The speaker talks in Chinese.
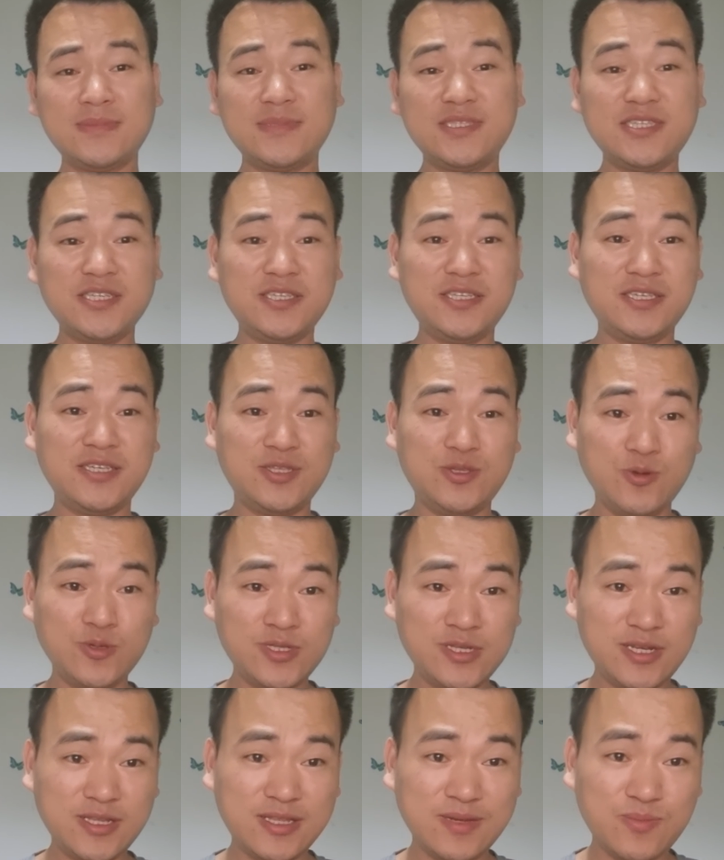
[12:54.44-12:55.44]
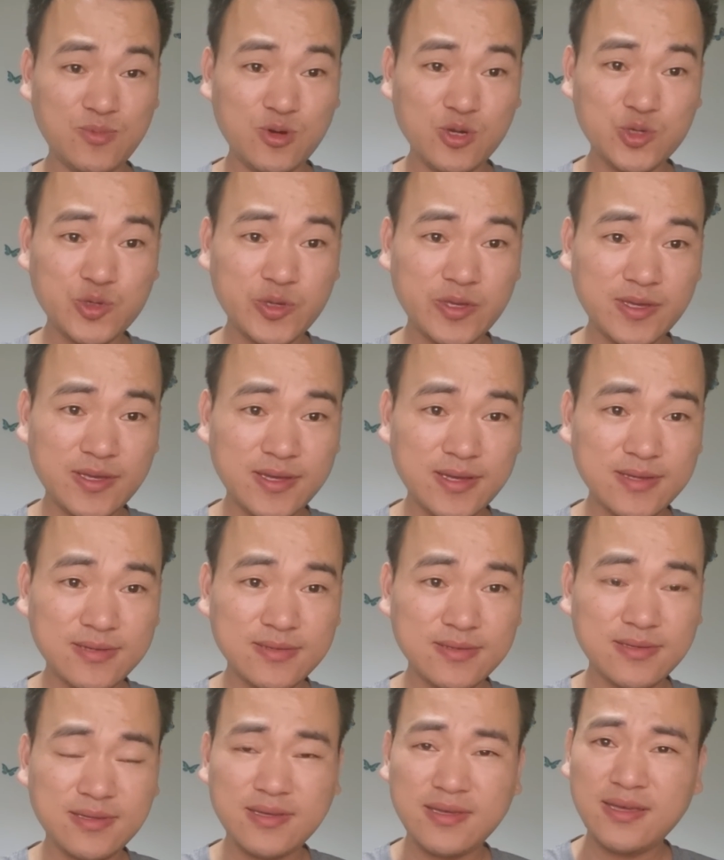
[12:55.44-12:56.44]
自己肚子里的墨水一
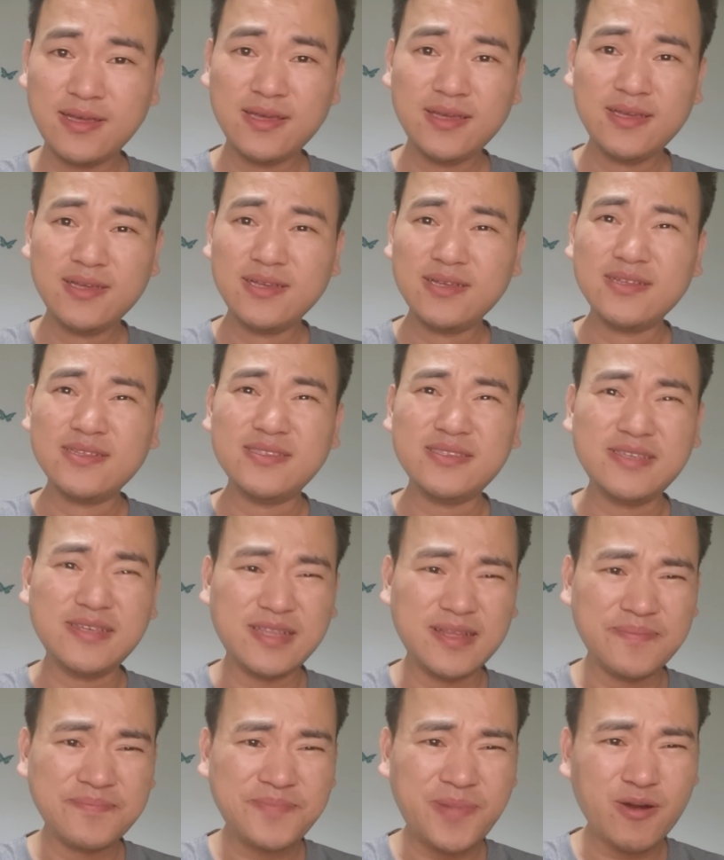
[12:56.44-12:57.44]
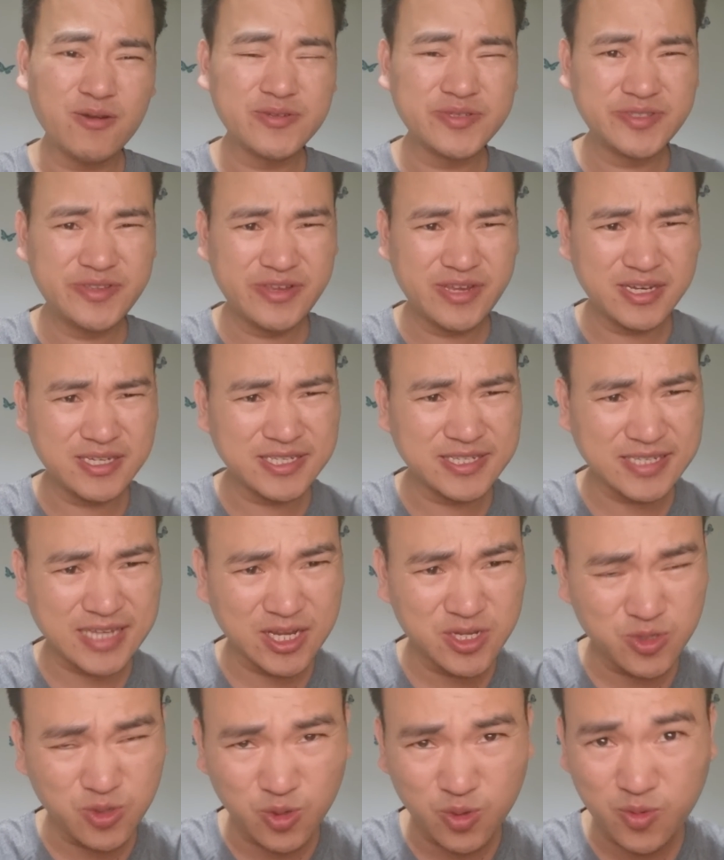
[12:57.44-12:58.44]
样。”你能抱这
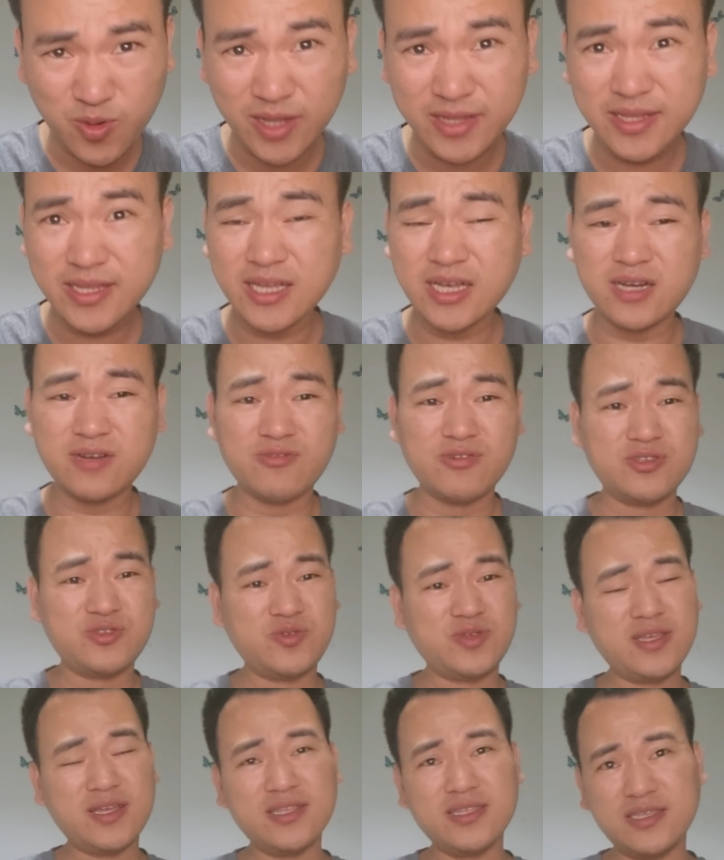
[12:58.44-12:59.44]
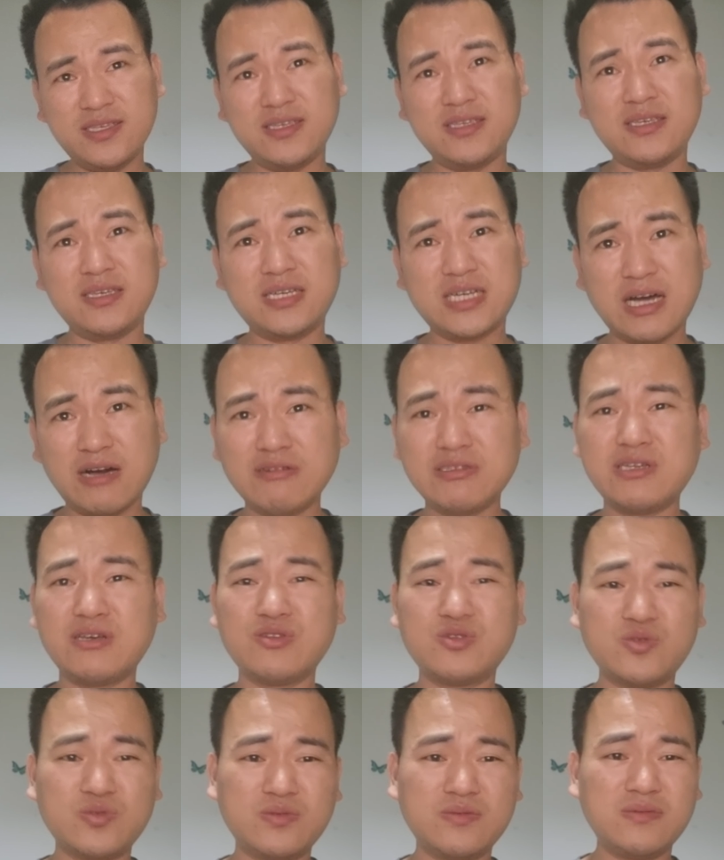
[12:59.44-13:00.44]
三种观点，我觉得你高
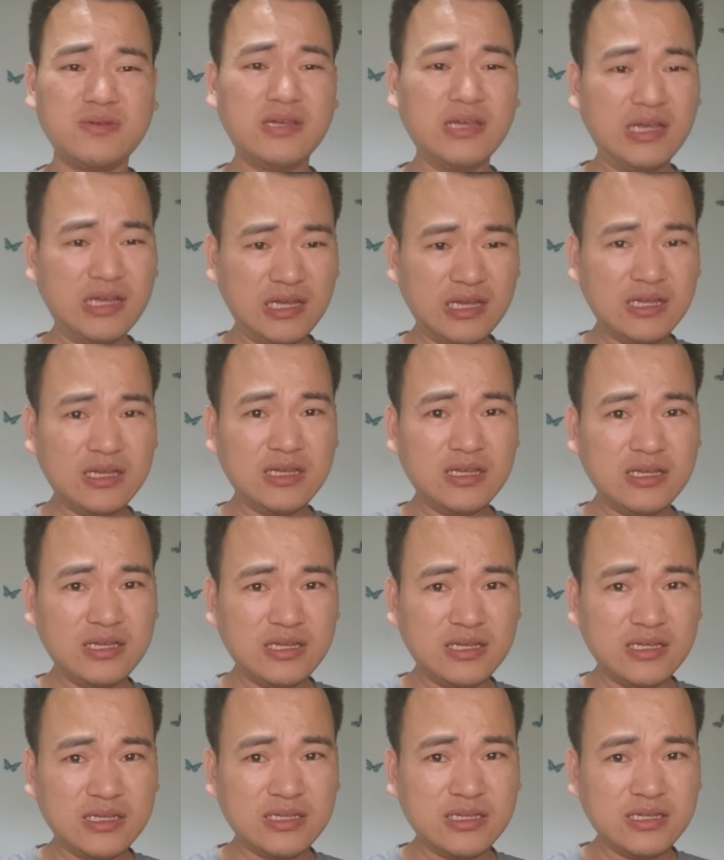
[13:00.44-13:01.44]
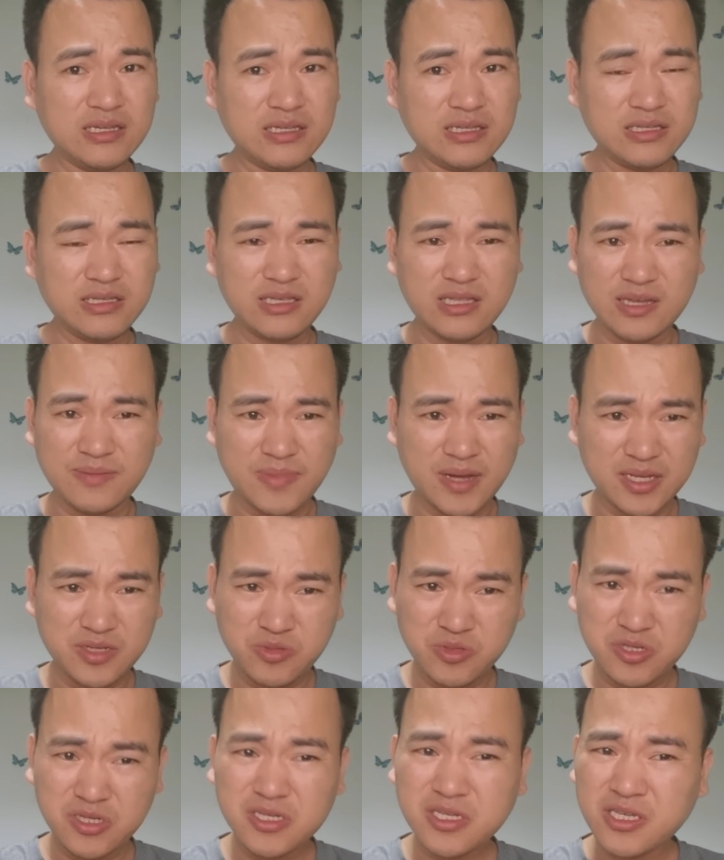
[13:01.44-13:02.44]
晓松，你他妈
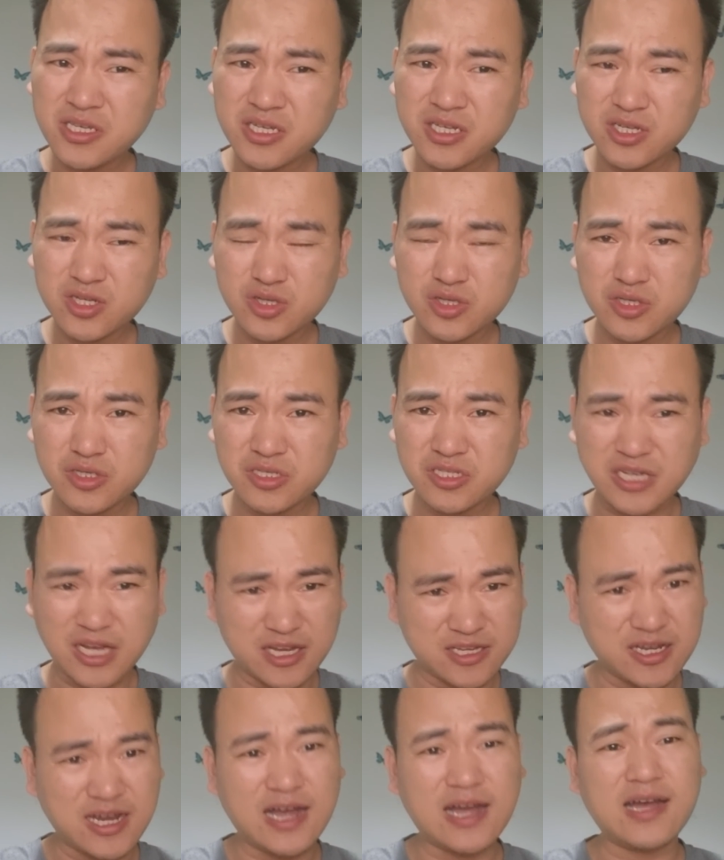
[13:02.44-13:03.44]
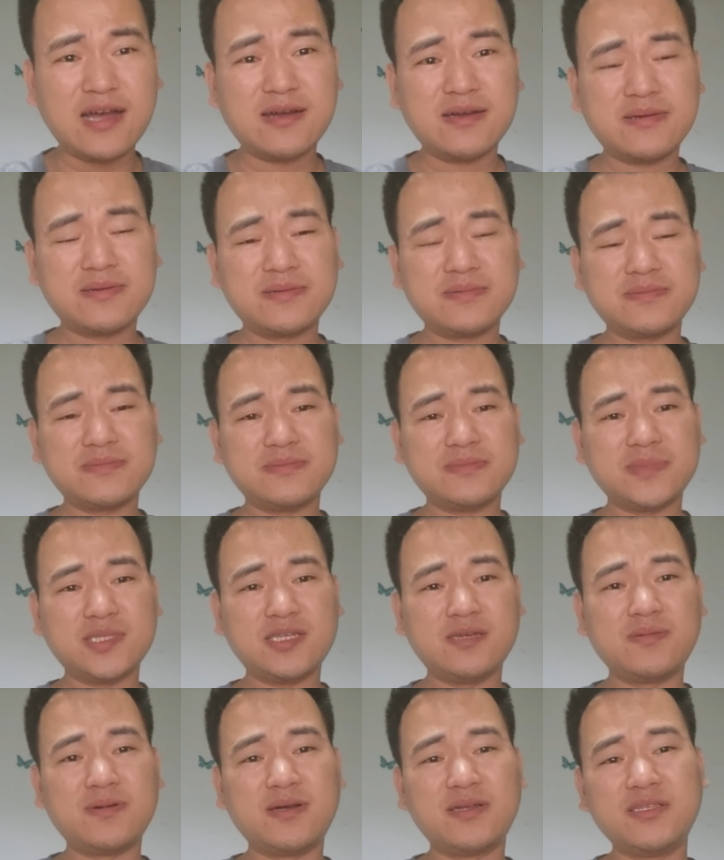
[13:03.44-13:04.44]
就是一个傻叉，
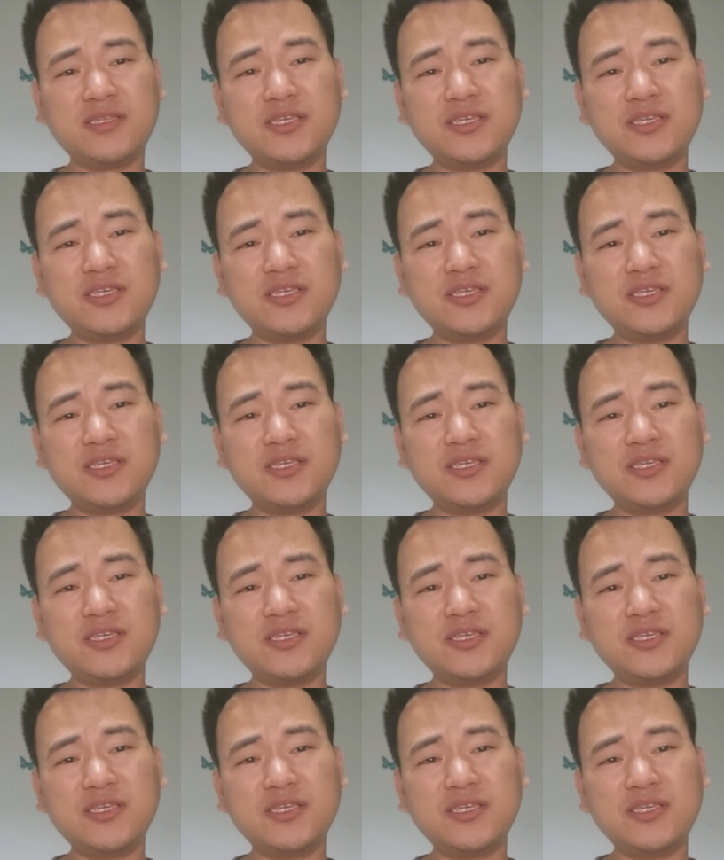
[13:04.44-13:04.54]
是吧？